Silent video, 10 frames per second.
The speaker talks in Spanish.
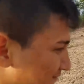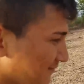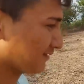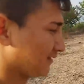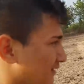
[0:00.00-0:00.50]
Ahí
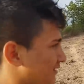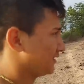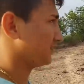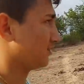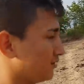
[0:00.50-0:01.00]

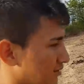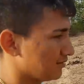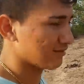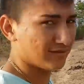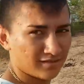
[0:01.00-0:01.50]
comentaron que ha
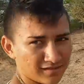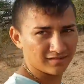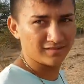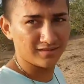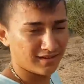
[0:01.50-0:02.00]
mordido a
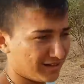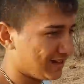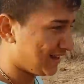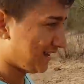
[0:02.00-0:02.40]
varios. Sí,